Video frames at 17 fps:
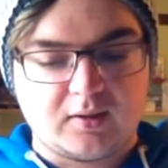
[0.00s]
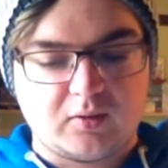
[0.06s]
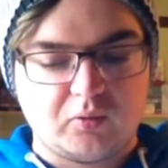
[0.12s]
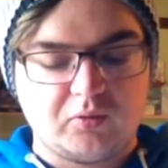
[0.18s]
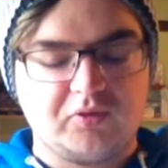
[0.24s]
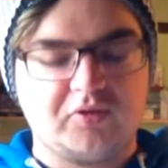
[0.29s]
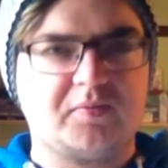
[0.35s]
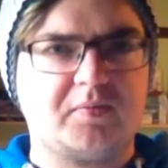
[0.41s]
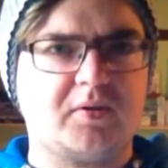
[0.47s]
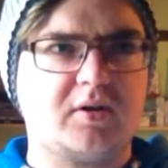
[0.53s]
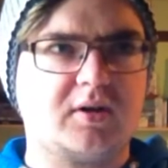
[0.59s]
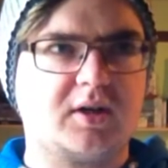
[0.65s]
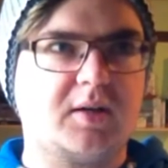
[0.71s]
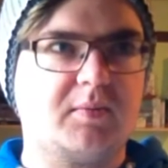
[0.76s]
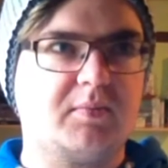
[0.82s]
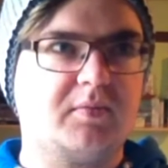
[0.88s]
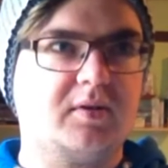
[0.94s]
Und
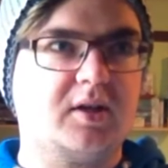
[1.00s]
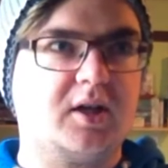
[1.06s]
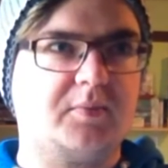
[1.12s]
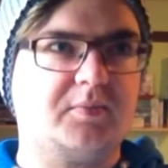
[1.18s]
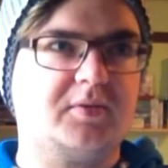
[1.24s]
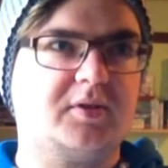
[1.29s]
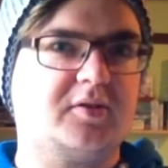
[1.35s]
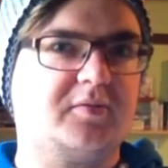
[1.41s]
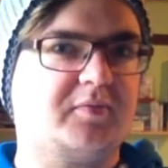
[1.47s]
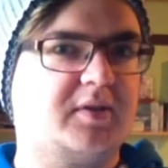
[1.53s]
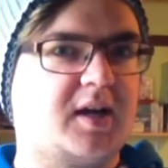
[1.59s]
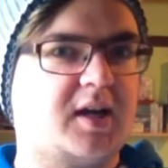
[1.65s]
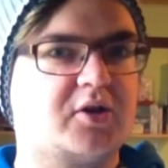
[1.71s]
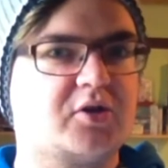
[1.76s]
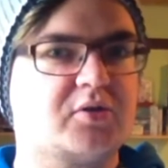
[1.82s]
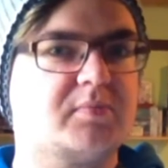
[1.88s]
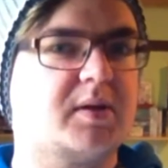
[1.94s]
zwar gibt, habt ihr es
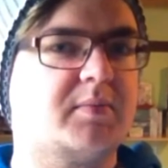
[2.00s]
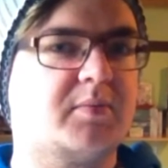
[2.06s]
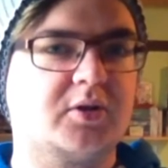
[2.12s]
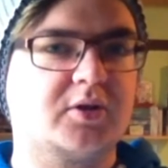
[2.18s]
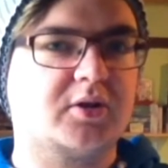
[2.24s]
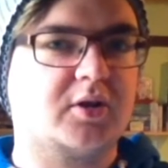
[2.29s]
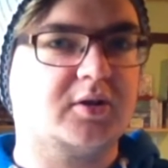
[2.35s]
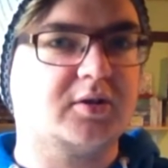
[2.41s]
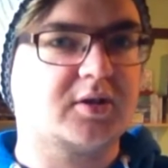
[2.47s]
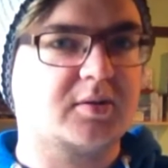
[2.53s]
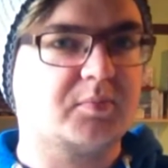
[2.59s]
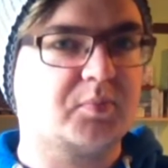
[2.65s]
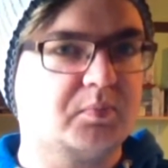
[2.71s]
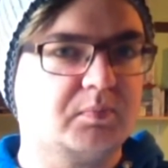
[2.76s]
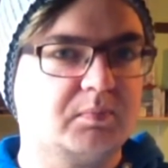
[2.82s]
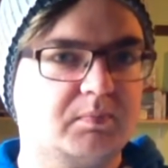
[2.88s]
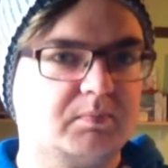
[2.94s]
vielleicht schon bei manchen
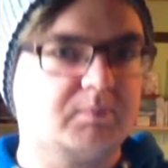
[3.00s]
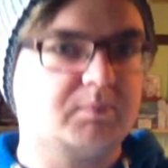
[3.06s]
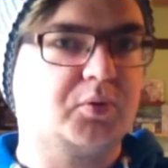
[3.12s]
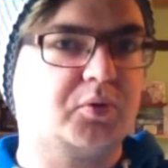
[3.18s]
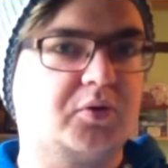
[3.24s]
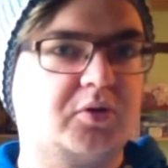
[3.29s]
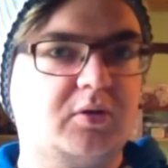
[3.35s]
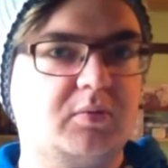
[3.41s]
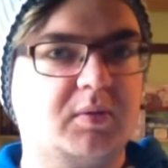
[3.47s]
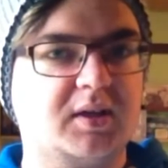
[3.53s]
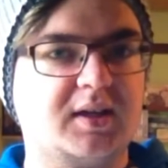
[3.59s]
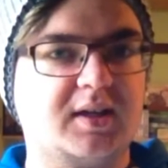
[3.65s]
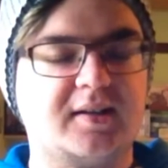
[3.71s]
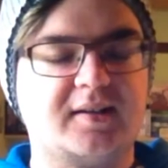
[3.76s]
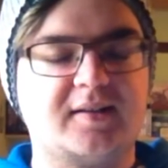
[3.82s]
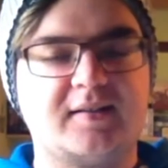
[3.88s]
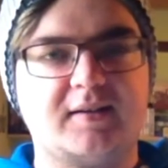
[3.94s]
anderen Booktubern
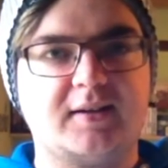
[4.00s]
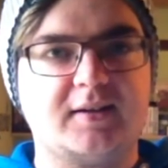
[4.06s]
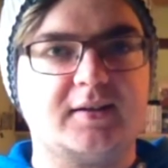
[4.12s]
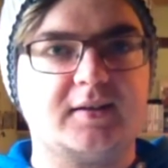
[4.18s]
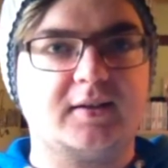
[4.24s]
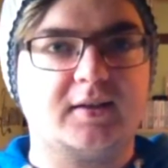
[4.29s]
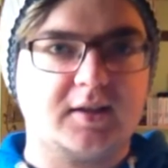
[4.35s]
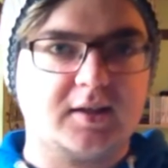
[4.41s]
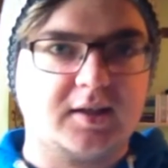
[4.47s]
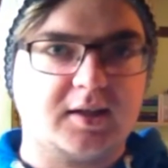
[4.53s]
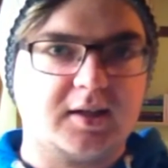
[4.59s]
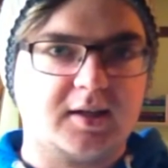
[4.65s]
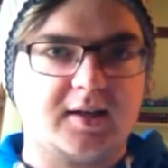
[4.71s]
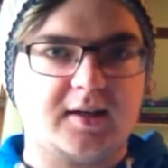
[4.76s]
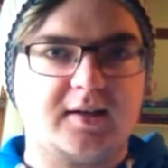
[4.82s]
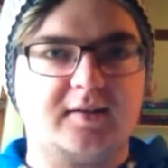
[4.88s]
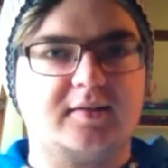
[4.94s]
gesehen,
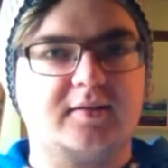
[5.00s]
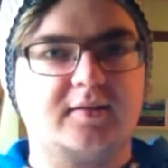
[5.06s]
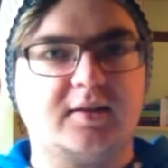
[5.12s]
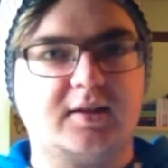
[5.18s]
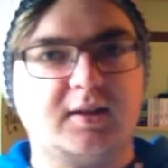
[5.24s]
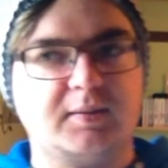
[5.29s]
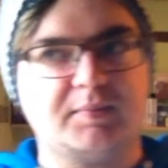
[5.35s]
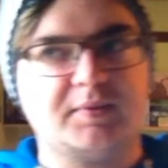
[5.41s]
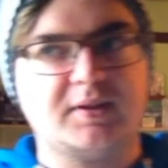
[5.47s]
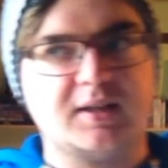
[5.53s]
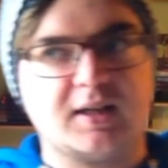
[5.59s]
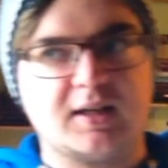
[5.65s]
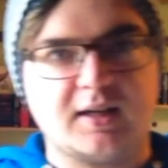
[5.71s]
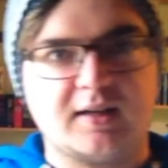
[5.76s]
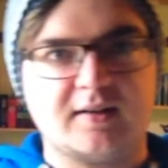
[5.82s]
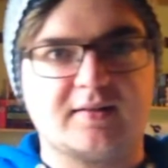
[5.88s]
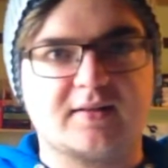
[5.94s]
es gibt,
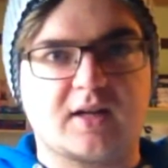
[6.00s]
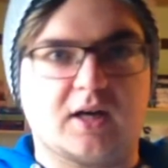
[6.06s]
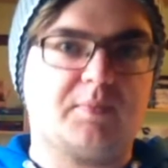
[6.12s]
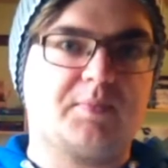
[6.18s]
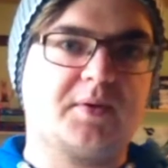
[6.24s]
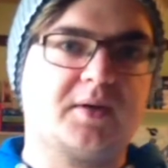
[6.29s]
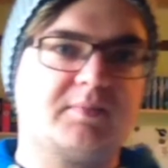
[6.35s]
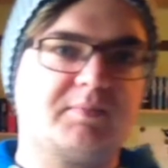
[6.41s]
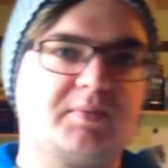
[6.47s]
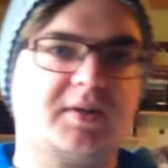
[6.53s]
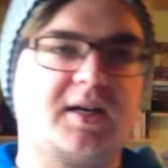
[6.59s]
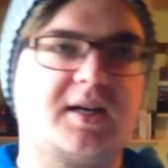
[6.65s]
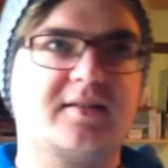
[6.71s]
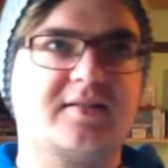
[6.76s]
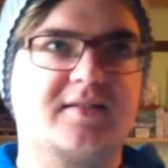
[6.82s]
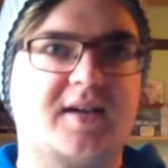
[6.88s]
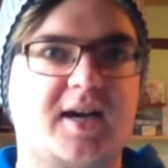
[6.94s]
es gab ja
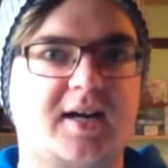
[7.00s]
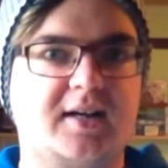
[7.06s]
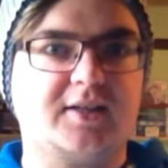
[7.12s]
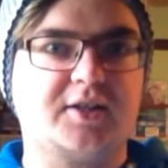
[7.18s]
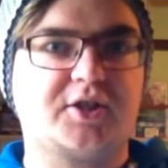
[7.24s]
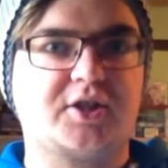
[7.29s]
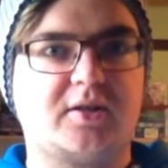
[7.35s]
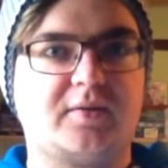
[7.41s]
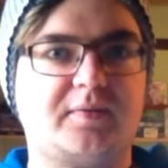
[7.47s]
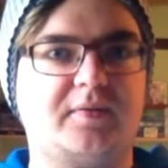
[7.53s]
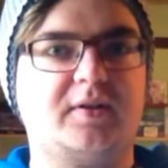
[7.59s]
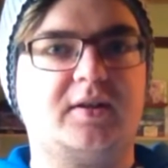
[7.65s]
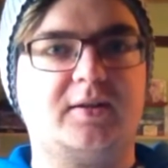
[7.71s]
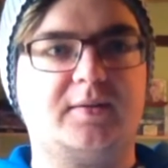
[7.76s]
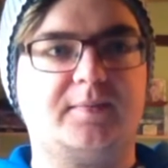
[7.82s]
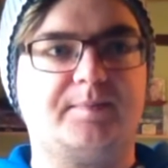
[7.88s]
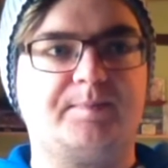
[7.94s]
bereits eine
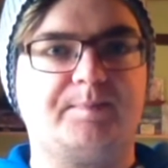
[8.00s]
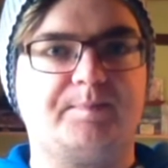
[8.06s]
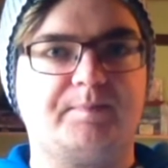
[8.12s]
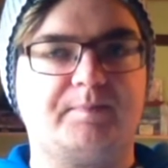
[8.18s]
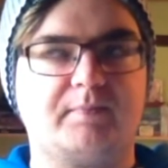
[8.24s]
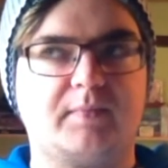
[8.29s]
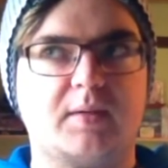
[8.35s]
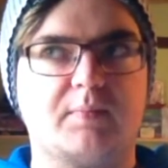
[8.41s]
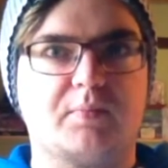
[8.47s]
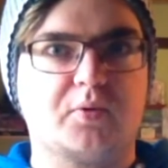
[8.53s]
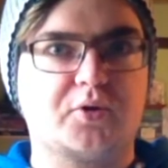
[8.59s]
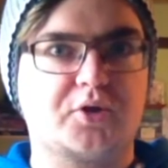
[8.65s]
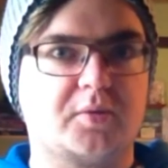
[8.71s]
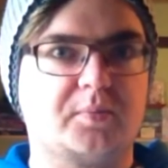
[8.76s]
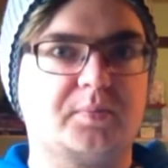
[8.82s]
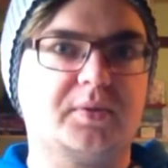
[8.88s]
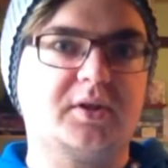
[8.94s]
Staffel
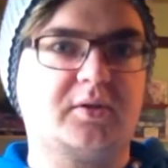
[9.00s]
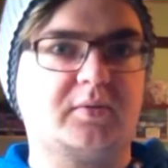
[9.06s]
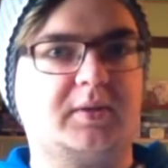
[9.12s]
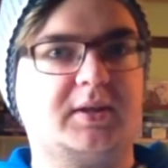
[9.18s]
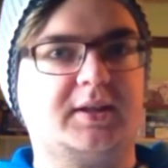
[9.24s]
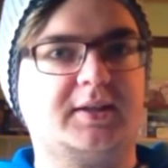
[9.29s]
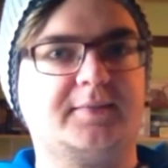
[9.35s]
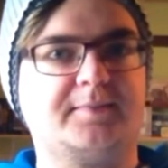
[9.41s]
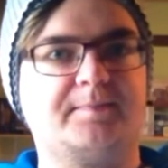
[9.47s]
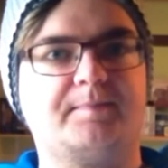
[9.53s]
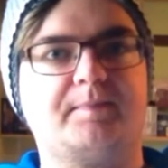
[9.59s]
Bookshopping Queen